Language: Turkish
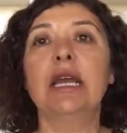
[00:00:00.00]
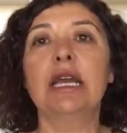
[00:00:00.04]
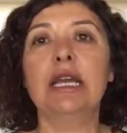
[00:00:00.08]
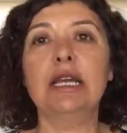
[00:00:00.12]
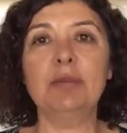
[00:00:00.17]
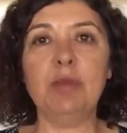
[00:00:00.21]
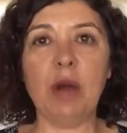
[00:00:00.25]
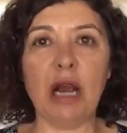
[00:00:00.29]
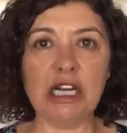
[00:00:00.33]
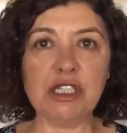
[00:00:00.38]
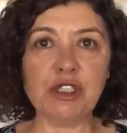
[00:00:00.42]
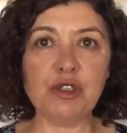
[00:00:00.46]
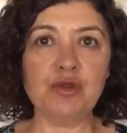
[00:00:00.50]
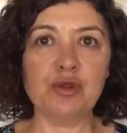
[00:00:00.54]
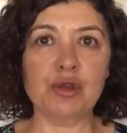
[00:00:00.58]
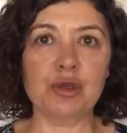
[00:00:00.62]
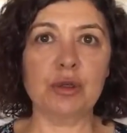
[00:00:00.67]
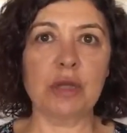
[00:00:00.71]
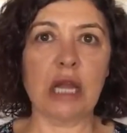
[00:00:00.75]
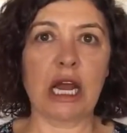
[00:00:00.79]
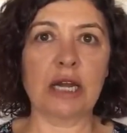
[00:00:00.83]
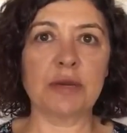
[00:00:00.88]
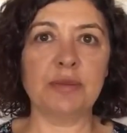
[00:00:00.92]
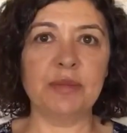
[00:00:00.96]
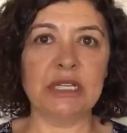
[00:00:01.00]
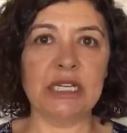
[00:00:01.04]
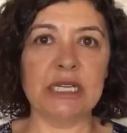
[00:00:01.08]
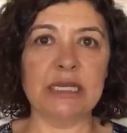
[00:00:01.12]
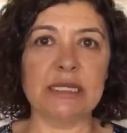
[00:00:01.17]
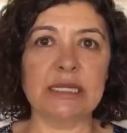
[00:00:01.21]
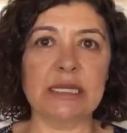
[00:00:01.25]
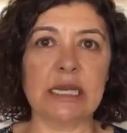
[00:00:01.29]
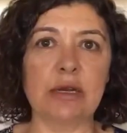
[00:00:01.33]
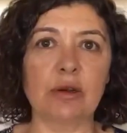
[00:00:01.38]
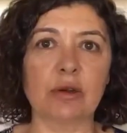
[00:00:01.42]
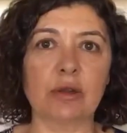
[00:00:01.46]
E, başvurular
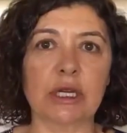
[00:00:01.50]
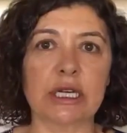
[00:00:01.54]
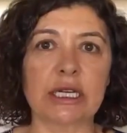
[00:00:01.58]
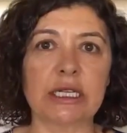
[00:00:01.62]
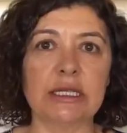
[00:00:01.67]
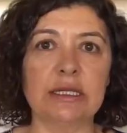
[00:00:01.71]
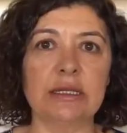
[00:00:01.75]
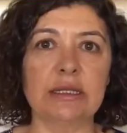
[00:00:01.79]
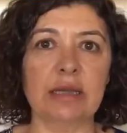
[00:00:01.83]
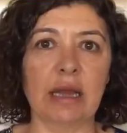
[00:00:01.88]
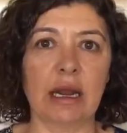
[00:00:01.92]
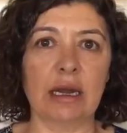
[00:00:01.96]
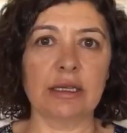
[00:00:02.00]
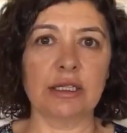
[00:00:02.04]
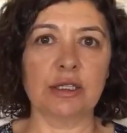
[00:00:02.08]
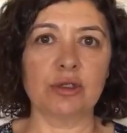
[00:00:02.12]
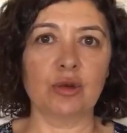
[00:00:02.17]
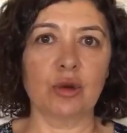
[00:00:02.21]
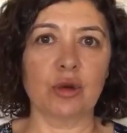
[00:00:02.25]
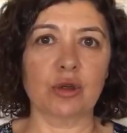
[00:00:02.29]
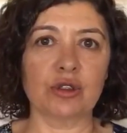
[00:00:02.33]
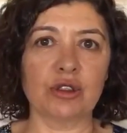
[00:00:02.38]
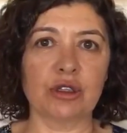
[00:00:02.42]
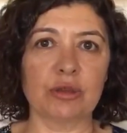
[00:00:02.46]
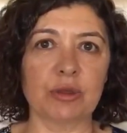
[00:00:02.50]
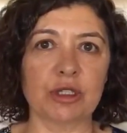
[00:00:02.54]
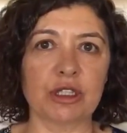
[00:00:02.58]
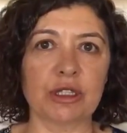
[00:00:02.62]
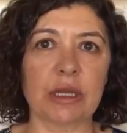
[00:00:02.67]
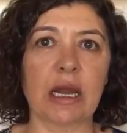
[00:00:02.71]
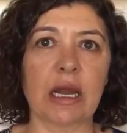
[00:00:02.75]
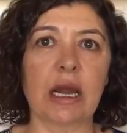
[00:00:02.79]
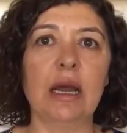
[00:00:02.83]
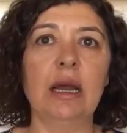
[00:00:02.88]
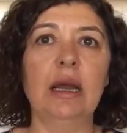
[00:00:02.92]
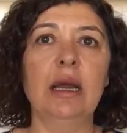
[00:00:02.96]
bireysel olarak internet
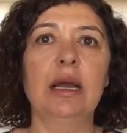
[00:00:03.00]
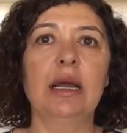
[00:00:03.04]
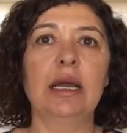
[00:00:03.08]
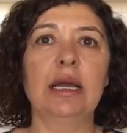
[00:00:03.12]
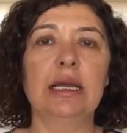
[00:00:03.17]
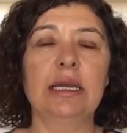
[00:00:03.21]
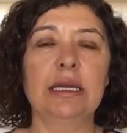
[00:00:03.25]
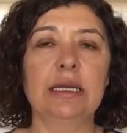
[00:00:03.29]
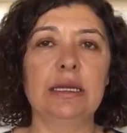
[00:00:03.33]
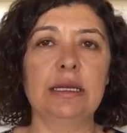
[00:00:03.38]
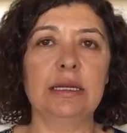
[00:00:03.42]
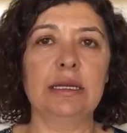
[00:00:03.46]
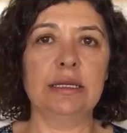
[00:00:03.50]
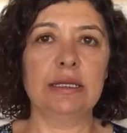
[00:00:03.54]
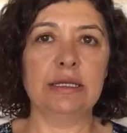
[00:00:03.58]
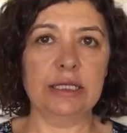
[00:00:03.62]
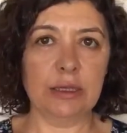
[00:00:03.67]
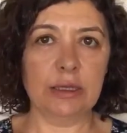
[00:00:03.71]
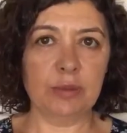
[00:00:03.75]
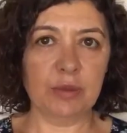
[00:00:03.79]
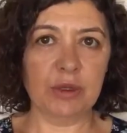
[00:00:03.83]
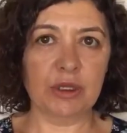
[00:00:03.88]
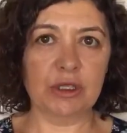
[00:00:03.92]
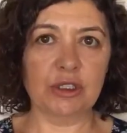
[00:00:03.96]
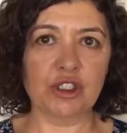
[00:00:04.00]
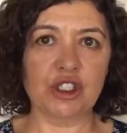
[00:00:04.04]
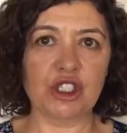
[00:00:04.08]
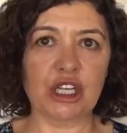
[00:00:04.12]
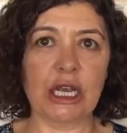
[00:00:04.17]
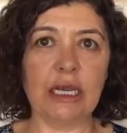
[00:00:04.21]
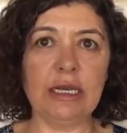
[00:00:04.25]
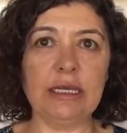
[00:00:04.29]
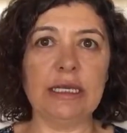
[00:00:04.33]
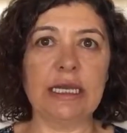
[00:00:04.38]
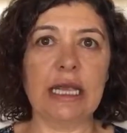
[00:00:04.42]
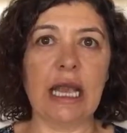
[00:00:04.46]
ortamında e,
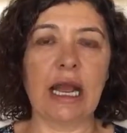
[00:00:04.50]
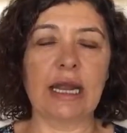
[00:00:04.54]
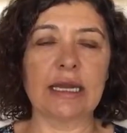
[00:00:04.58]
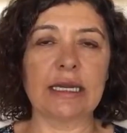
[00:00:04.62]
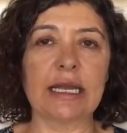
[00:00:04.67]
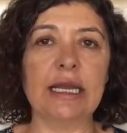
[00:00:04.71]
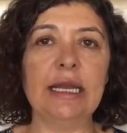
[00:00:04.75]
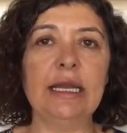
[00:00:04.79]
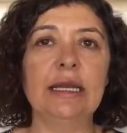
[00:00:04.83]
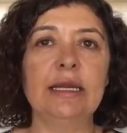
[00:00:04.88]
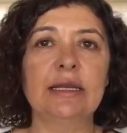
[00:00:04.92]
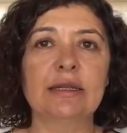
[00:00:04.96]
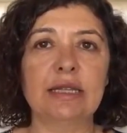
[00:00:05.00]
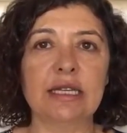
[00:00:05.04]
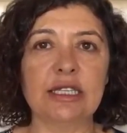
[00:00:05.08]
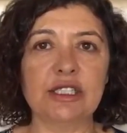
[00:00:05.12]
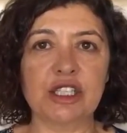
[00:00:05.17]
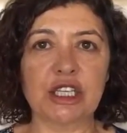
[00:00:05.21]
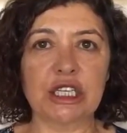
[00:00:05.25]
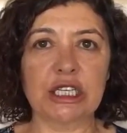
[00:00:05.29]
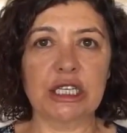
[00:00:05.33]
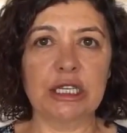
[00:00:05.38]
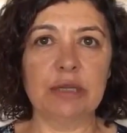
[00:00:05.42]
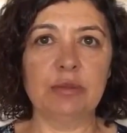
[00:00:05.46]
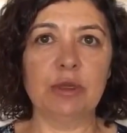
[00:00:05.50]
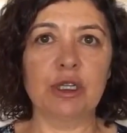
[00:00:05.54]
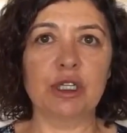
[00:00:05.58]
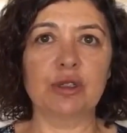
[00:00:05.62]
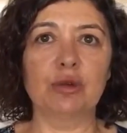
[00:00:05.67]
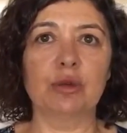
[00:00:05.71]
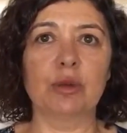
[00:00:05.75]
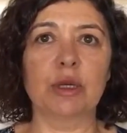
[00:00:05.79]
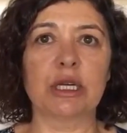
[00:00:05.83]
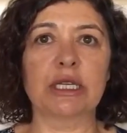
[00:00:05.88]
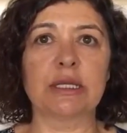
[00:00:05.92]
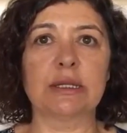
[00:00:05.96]
yapılacak. Yani TC
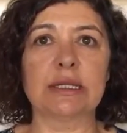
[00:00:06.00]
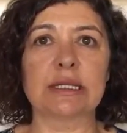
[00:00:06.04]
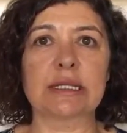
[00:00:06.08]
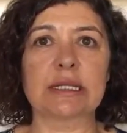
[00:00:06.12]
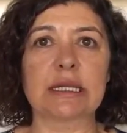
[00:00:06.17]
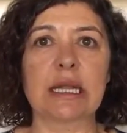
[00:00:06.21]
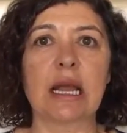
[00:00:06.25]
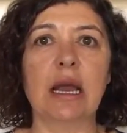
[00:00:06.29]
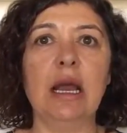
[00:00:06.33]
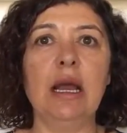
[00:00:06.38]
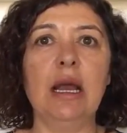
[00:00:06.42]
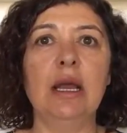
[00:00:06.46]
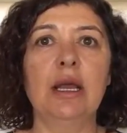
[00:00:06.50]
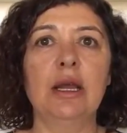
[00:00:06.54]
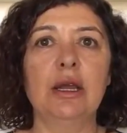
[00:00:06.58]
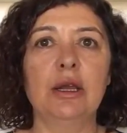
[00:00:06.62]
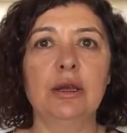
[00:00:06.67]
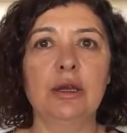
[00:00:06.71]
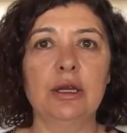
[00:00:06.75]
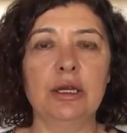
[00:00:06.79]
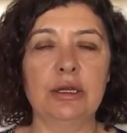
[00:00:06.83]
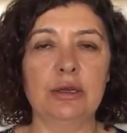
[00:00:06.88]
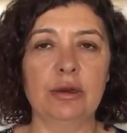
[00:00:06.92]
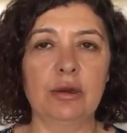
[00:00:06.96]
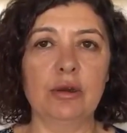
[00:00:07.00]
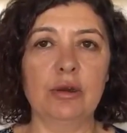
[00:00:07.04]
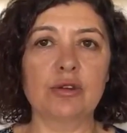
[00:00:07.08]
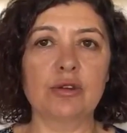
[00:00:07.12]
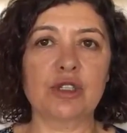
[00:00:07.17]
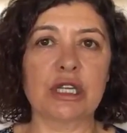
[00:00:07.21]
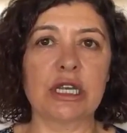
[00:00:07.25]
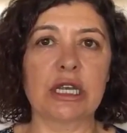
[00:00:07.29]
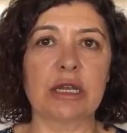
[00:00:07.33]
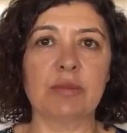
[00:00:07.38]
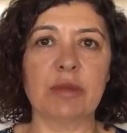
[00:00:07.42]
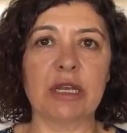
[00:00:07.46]
kimlik numaranızla e,
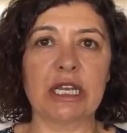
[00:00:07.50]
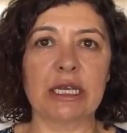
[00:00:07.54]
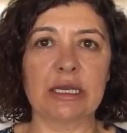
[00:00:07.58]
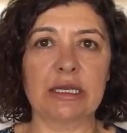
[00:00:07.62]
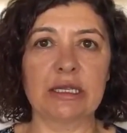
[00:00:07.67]
ÖSYM'ye